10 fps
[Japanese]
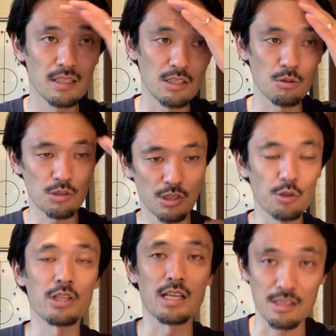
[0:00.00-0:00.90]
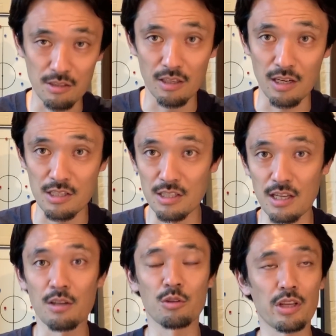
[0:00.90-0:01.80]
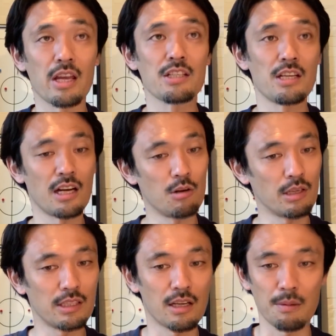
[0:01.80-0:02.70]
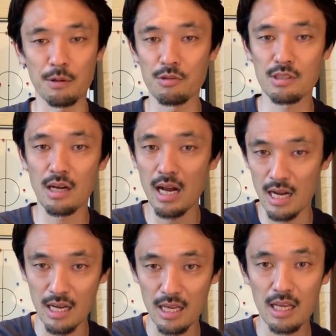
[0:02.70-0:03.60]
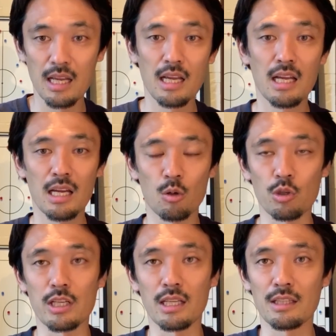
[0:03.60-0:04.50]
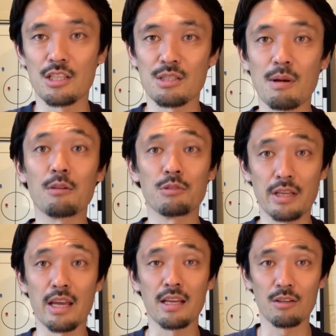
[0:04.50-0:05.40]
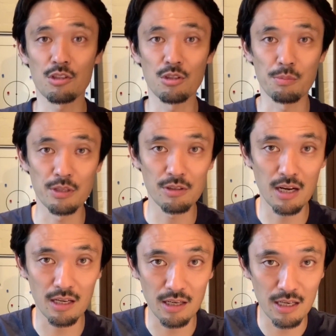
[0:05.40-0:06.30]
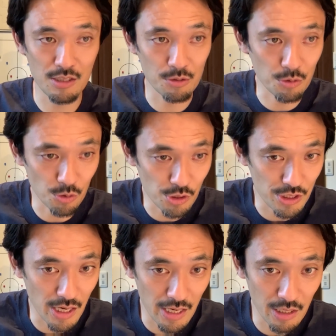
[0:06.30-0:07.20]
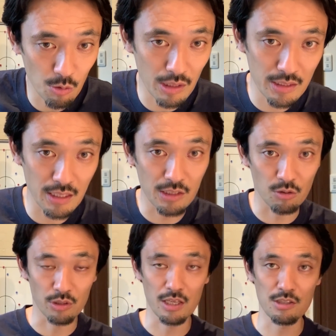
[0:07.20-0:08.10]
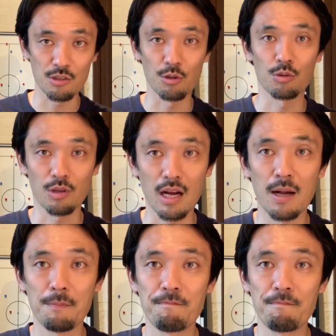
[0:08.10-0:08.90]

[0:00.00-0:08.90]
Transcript: で、その次の日に出すって形になるので、試合が終わってからやっぱ2日、方になってしまうんで、どうしても見る側からすると試合が終わった後の熱量とか、